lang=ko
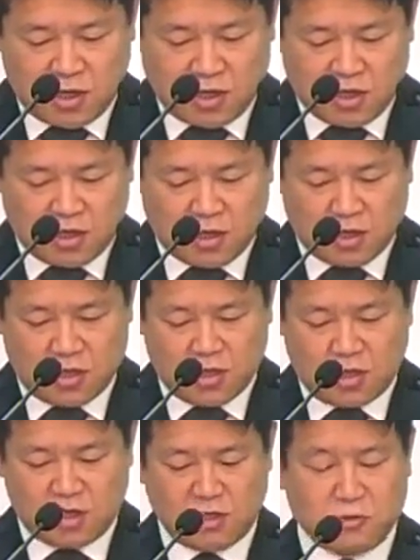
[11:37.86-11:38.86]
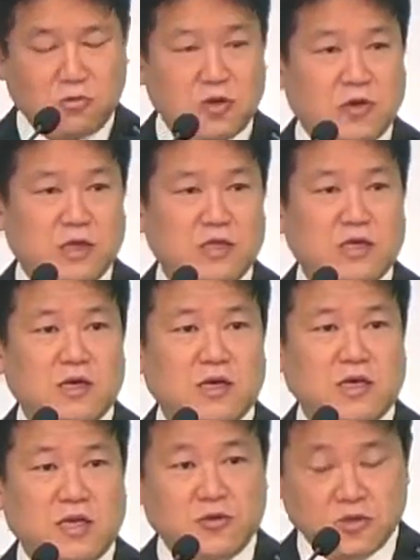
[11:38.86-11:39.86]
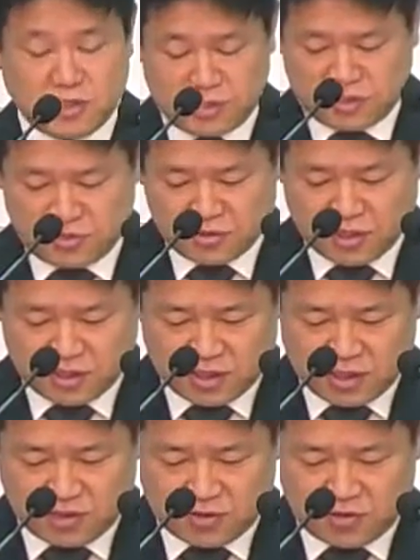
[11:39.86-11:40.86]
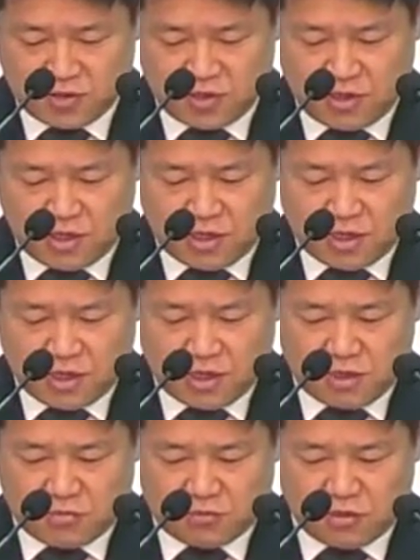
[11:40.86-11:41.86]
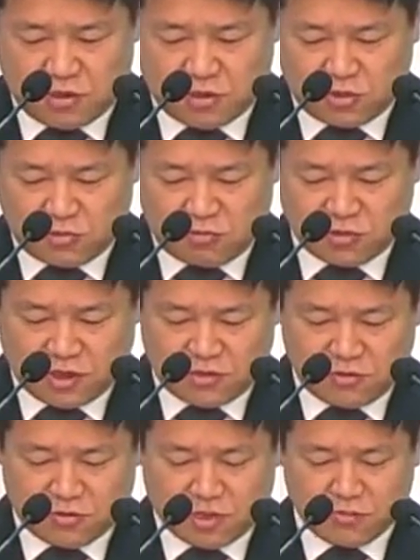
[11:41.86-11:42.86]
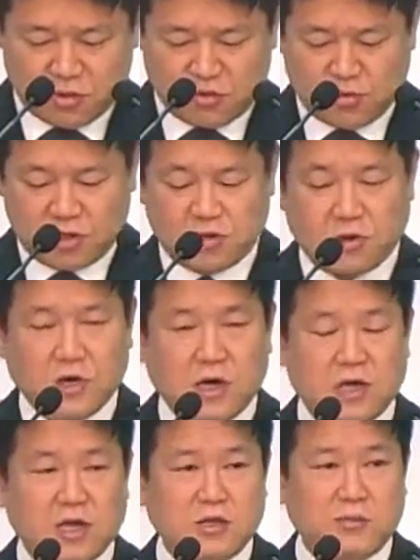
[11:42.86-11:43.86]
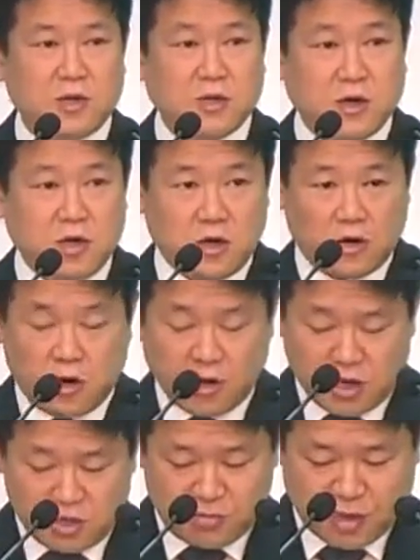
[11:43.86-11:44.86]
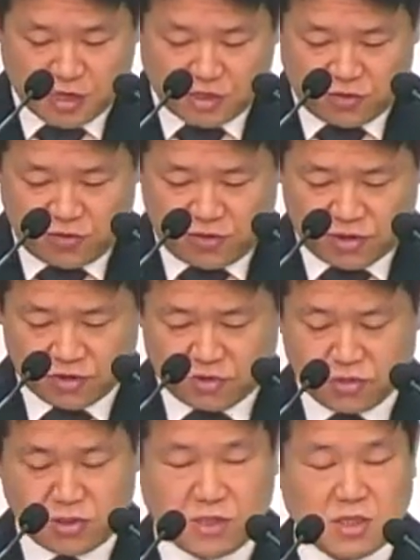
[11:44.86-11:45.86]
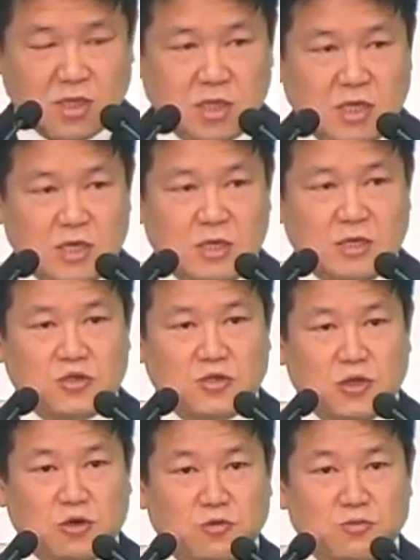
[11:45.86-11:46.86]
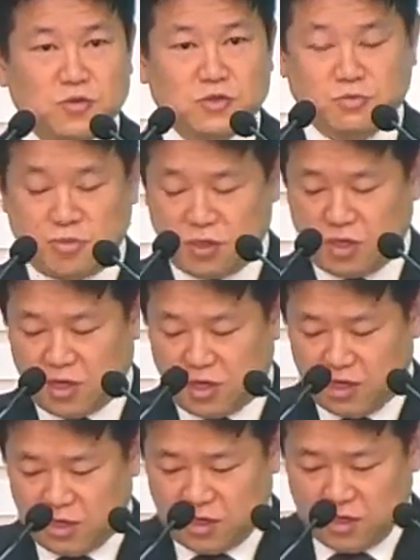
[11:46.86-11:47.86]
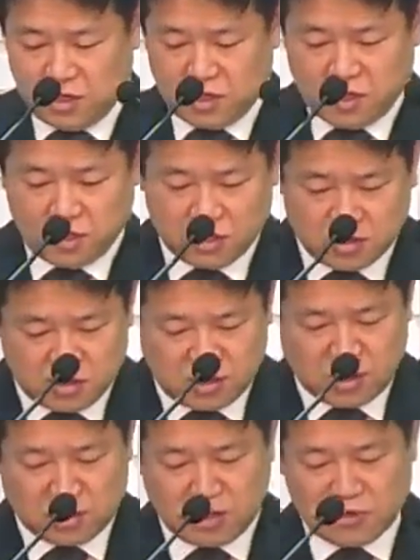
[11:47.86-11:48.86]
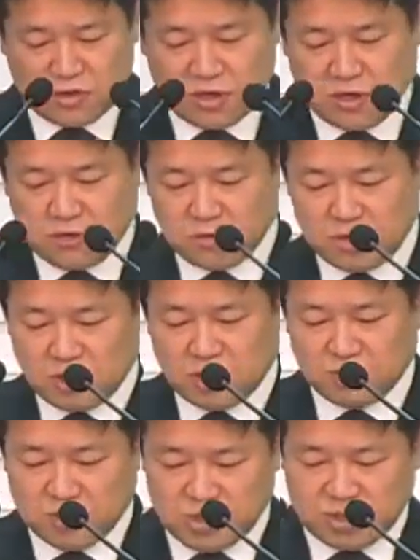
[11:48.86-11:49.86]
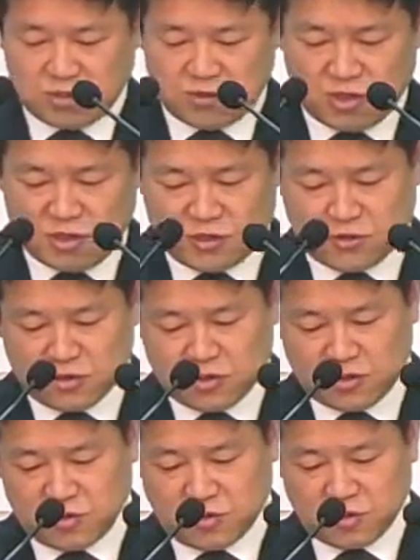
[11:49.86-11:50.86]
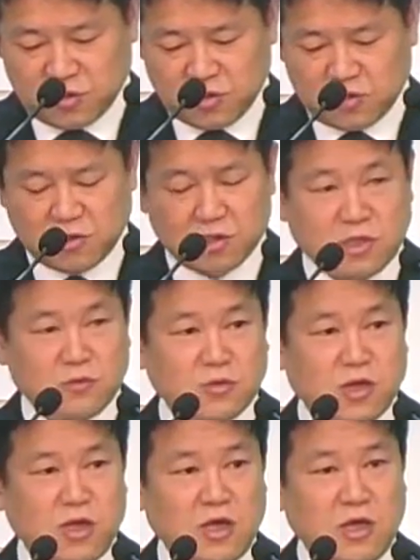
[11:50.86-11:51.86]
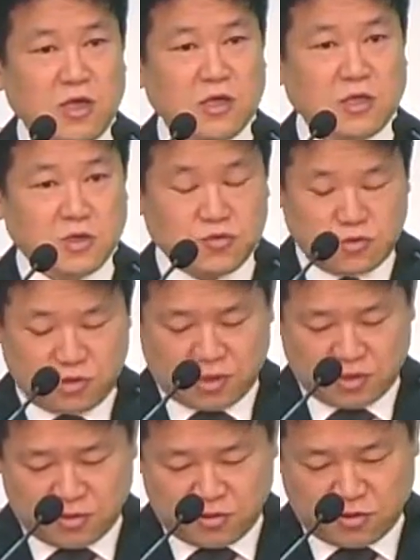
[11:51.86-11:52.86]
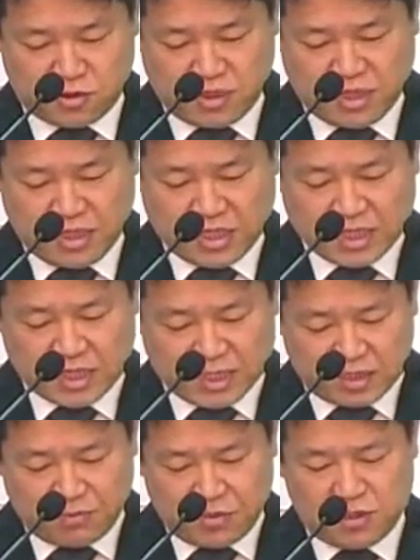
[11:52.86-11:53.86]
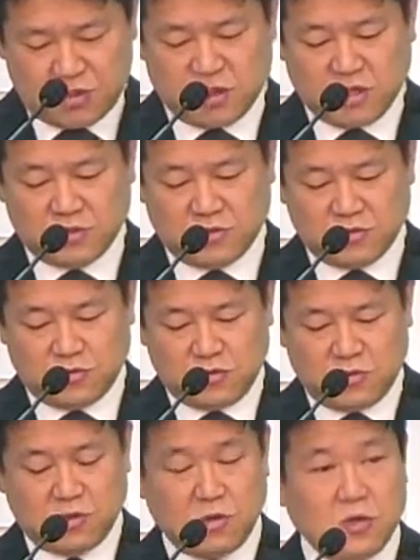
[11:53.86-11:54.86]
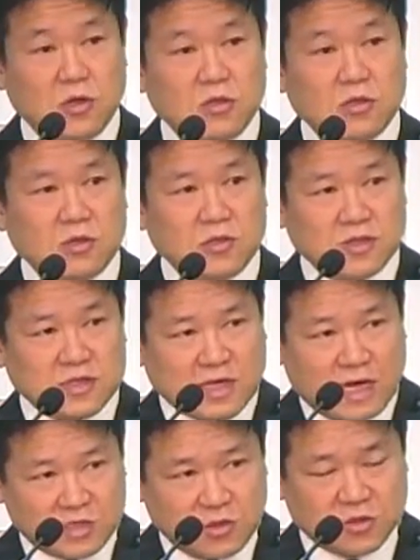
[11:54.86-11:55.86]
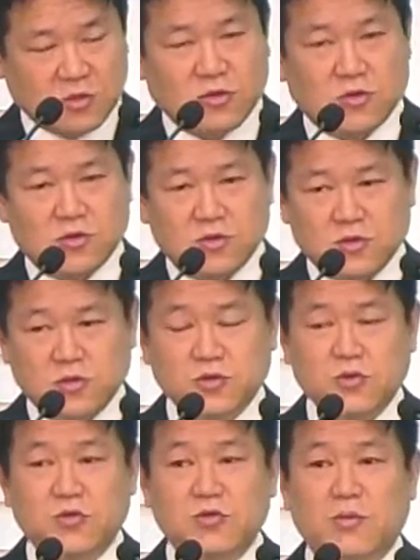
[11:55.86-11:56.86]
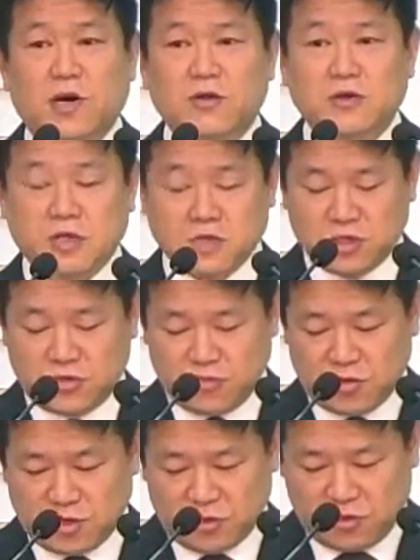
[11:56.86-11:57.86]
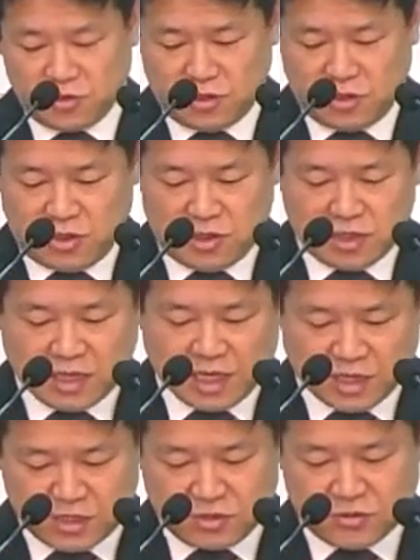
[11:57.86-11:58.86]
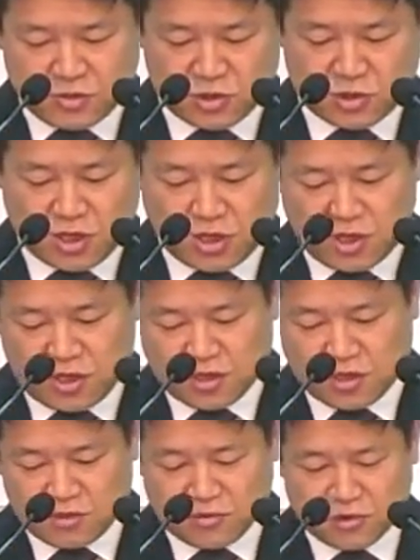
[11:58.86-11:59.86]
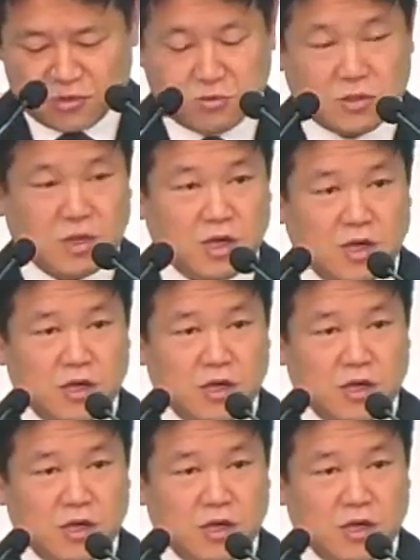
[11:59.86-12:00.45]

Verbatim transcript: 아, 하나님과의 관계가 깨어진 그런 상태에서 우리를 천국 자녀로 삼기 위하여 하나님의 허락을 받기 위해서는 죄 없는 피가 아, 희생되어야 하고 죄값을 치러야 되는 것이죠. 그렇기 때문에 예수님께서는 그 피를 가지고 가셔서 처소를 마련하시기 위하여 가시는 것이다. 라는 것입니다.